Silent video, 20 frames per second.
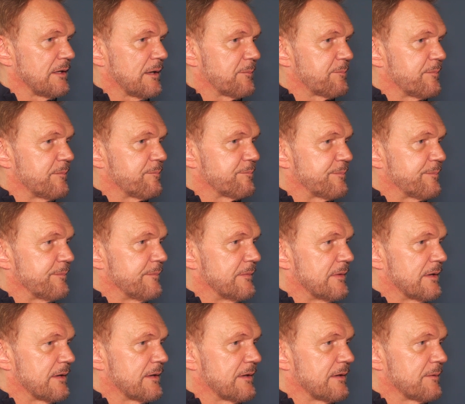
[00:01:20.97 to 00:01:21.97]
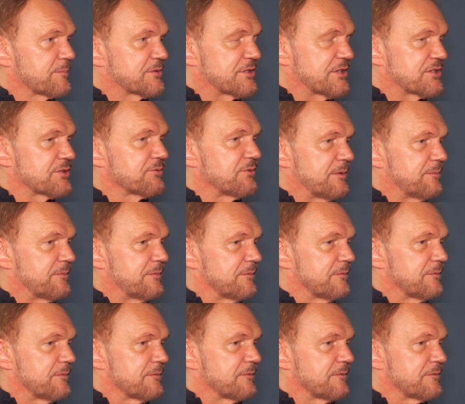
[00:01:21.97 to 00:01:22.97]
Ja
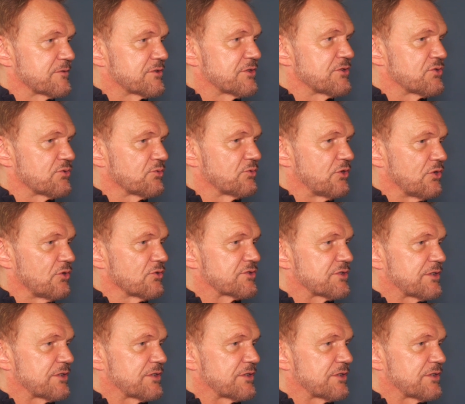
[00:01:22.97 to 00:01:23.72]
przeżyłem w życiu to,